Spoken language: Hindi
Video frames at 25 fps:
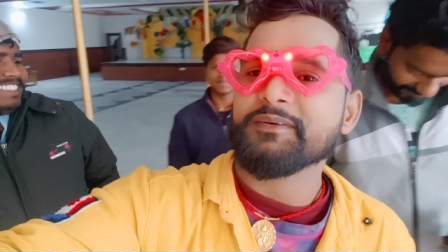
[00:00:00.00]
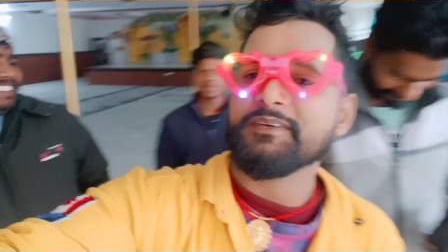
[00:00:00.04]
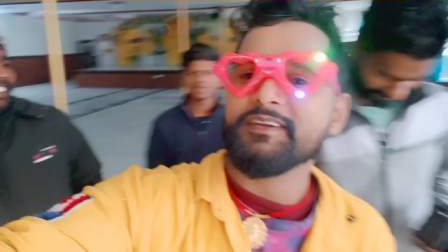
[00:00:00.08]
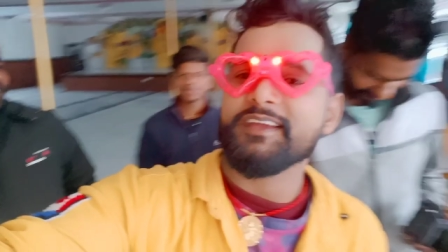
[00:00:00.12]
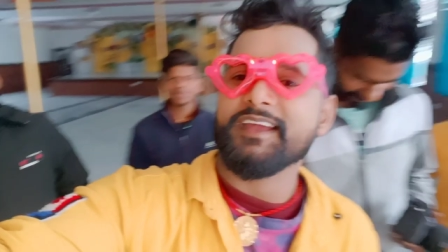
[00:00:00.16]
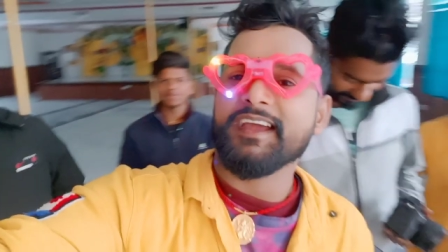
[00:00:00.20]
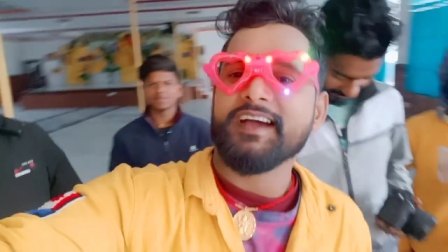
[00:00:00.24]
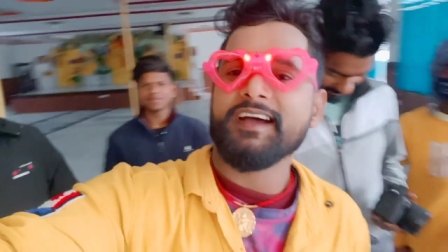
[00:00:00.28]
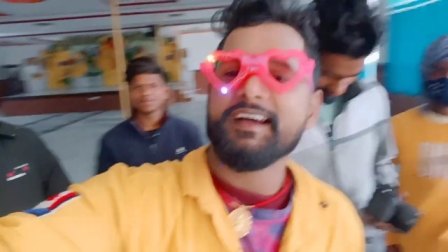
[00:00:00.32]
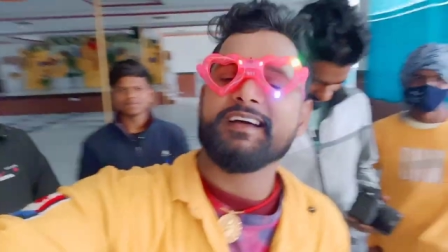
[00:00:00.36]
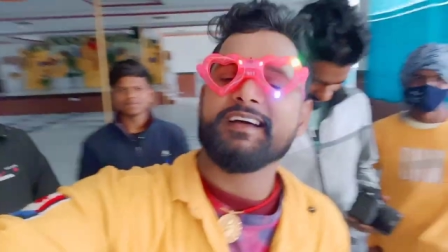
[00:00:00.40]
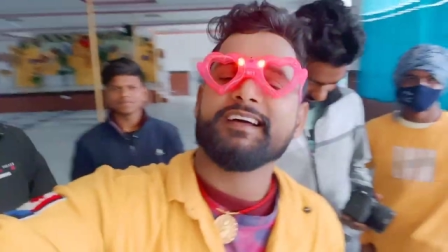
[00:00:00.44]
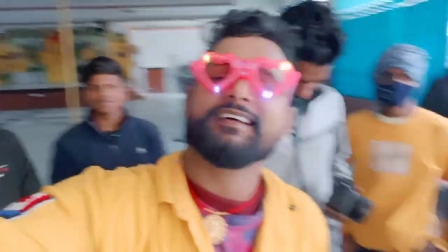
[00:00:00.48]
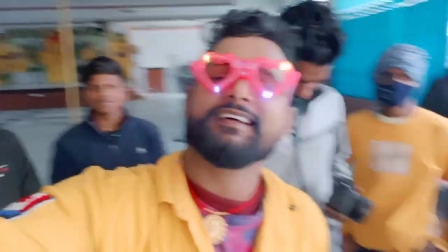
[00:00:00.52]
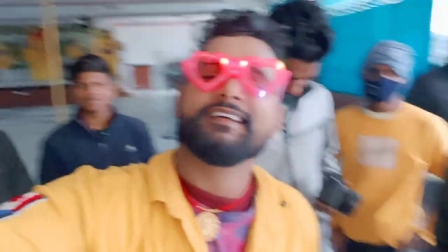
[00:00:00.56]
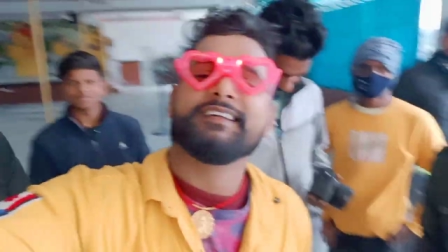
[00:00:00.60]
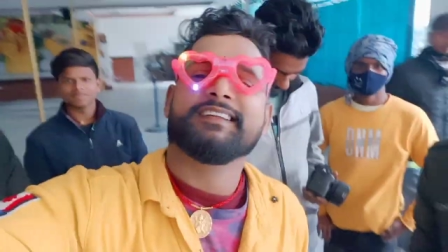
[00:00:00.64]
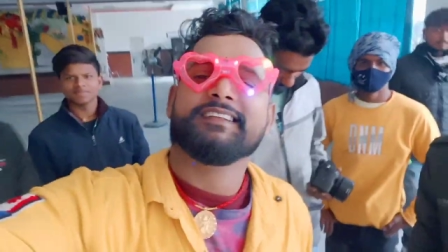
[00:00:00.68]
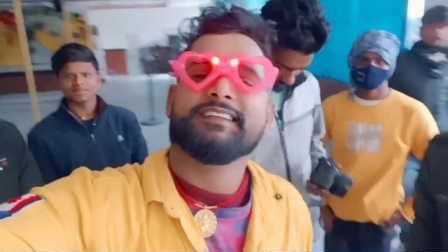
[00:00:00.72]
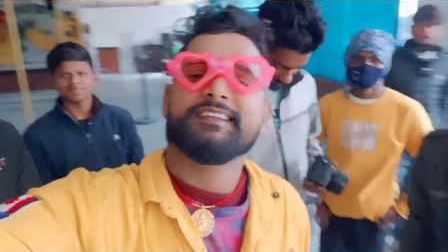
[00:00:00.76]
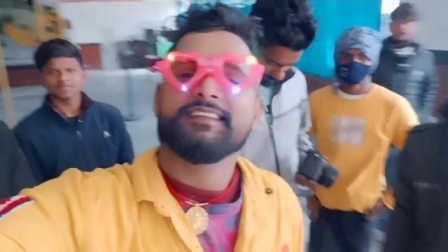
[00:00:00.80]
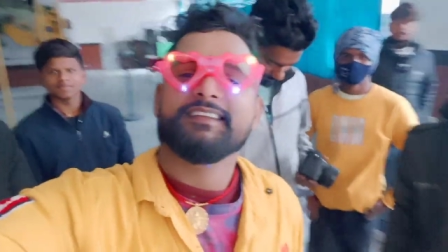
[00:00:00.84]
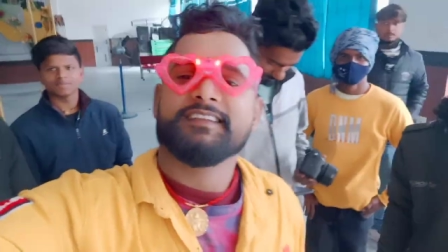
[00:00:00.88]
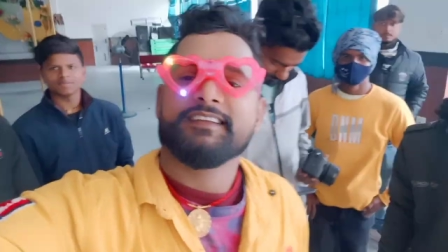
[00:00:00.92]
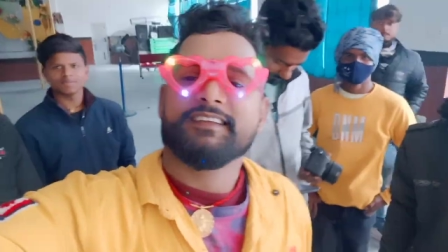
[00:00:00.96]
भैया
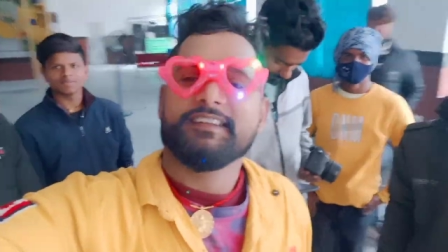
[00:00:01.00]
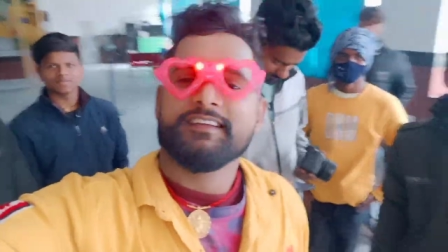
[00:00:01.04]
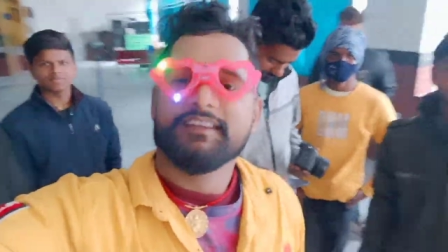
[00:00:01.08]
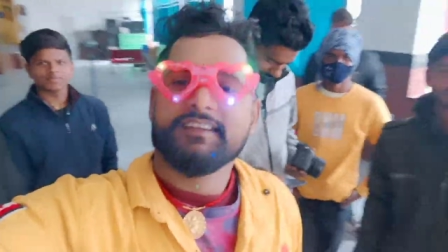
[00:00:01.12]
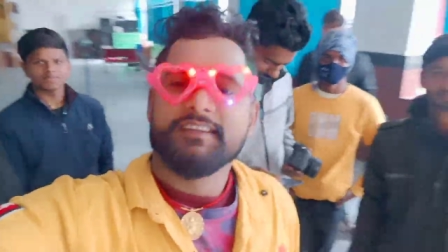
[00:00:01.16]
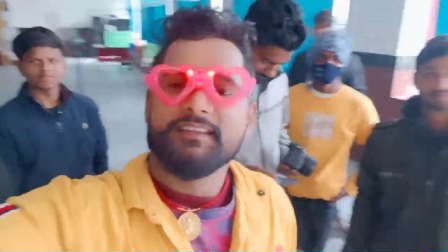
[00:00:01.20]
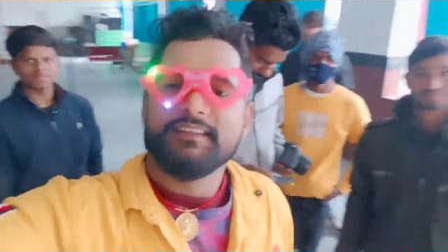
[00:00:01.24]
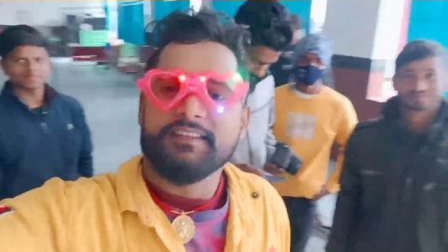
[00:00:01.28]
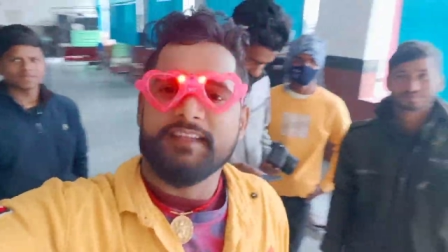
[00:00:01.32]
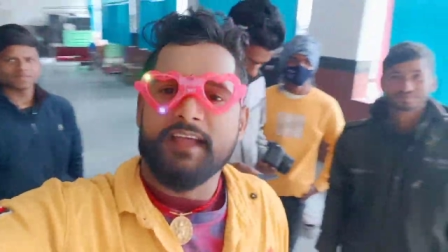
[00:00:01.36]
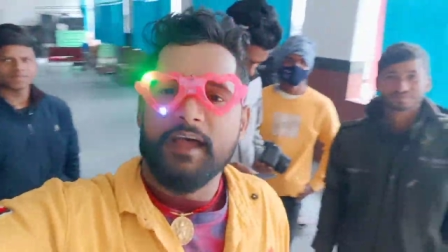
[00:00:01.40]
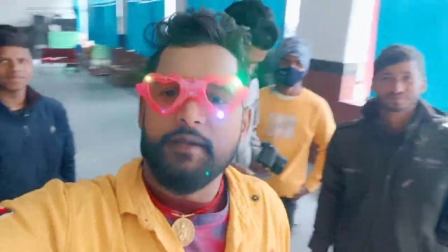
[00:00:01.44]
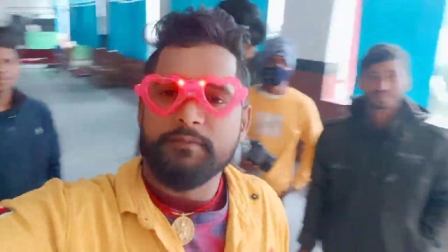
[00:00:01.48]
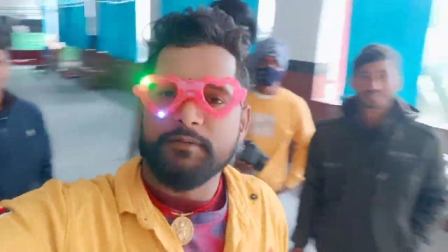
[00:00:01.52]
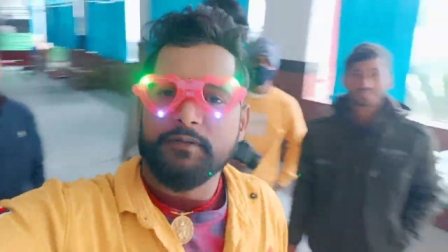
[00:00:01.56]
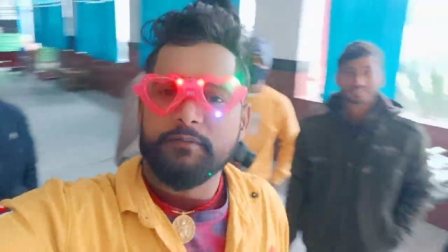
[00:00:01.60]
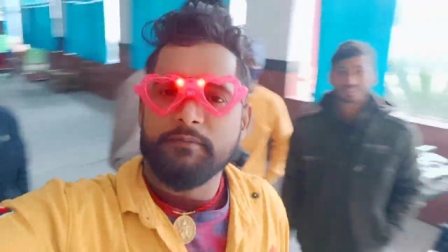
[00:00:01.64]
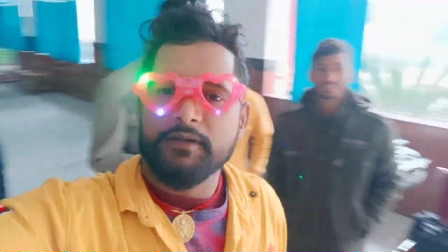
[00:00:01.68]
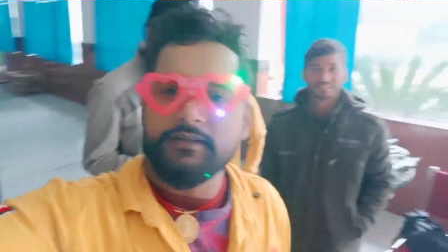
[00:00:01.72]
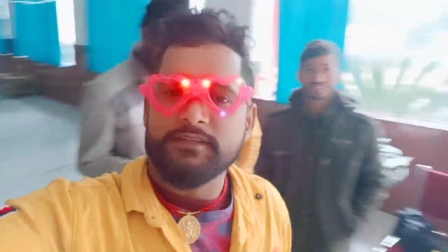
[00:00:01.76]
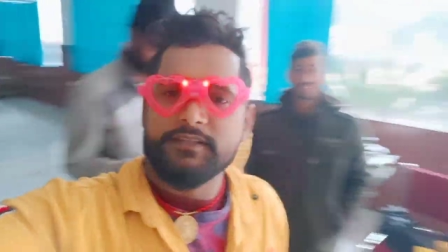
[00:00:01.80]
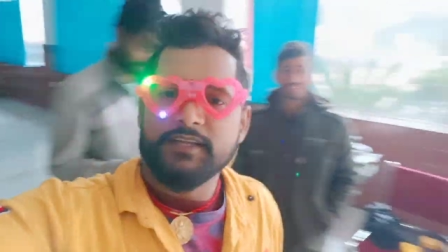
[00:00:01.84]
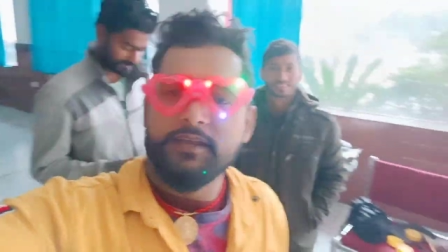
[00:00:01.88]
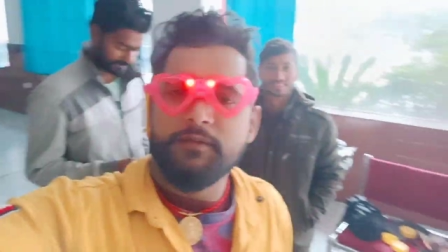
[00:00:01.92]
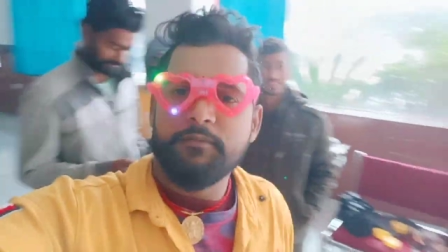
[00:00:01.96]
आप सब
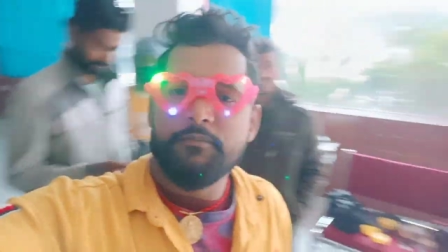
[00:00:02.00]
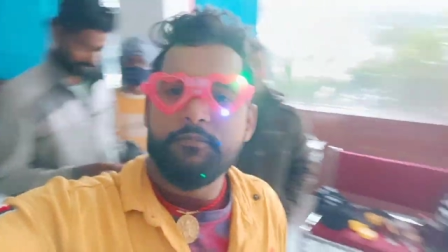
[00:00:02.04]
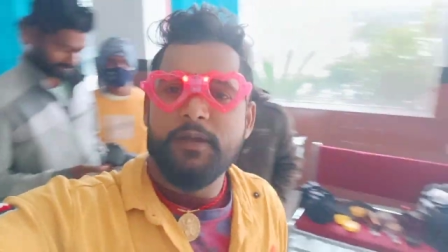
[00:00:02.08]
ऐसे ही